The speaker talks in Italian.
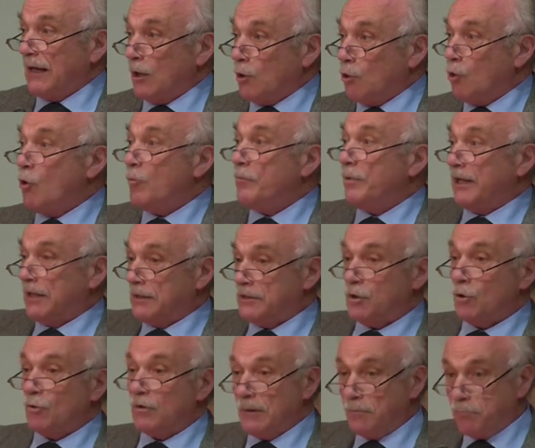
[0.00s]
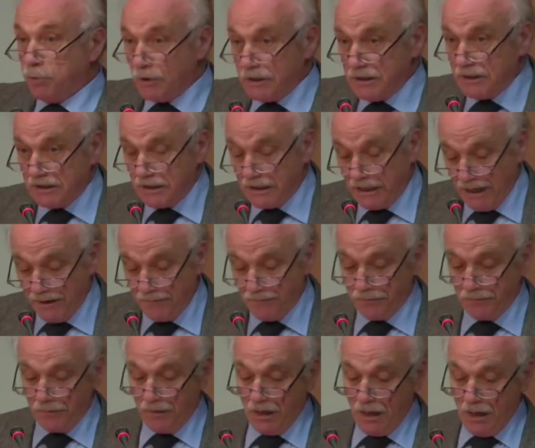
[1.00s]
la cooperazione politica
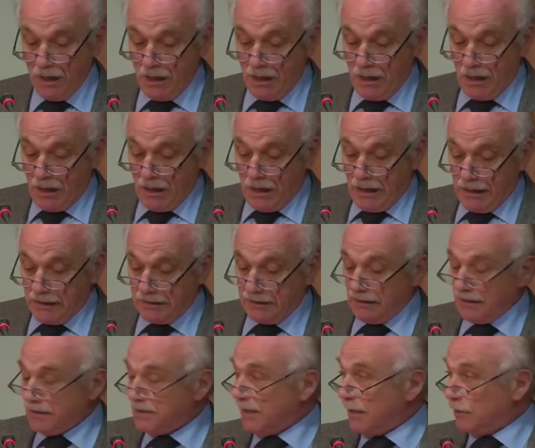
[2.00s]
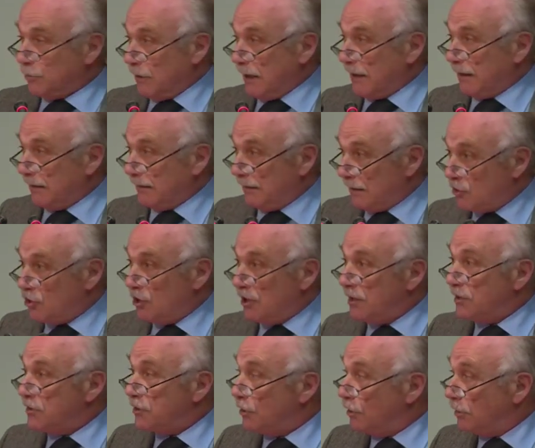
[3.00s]
ed era stato anche
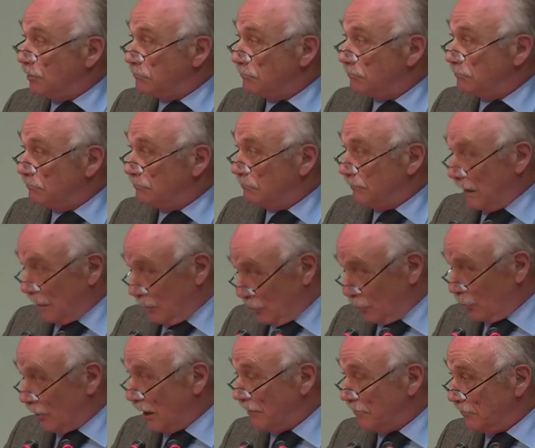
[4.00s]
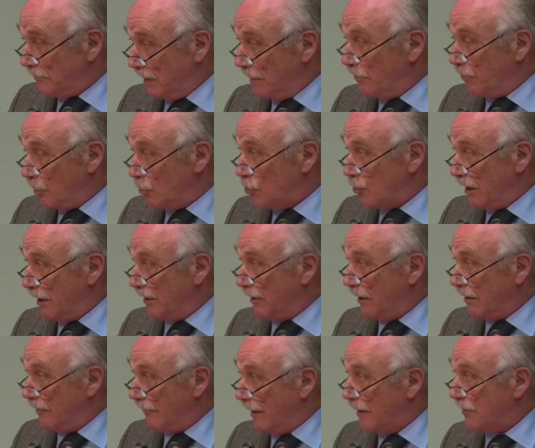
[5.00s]
deciso allora di
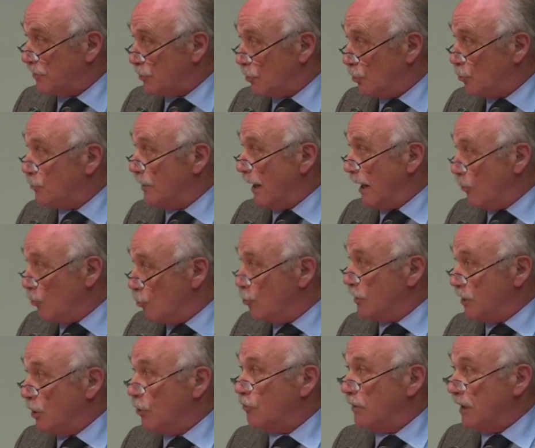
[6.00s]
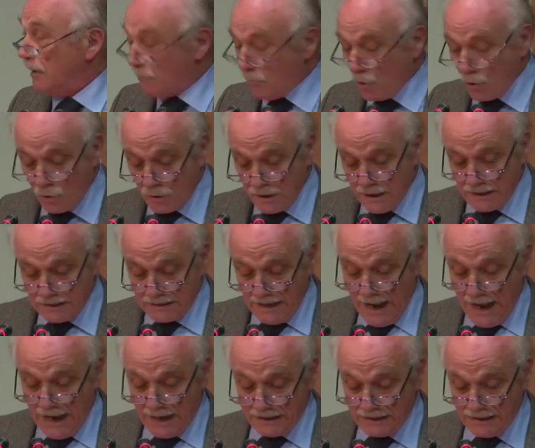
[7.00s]
procedere verso una unione
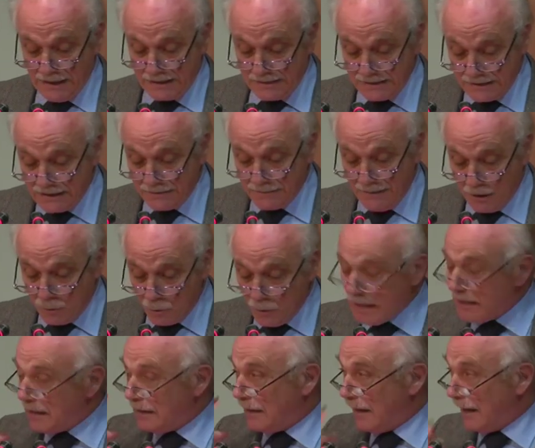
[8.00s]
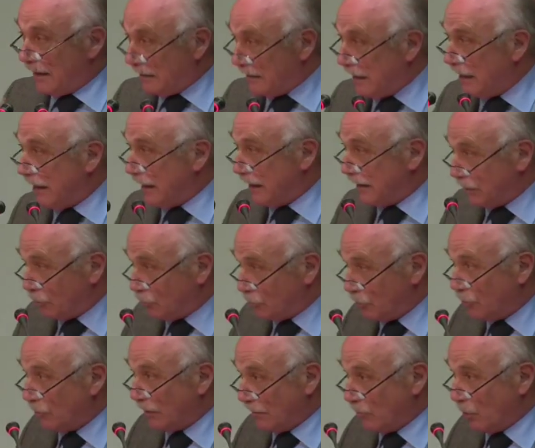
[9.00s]
monetaria. Sì, ma quella idea di
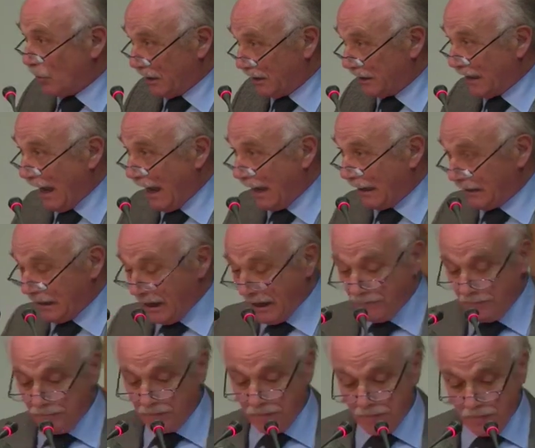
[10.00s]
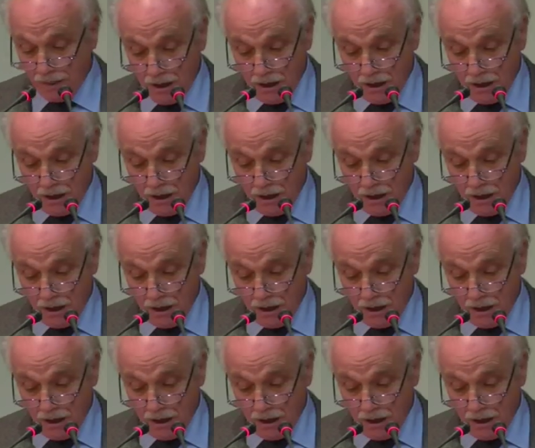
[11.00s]
unione monetaria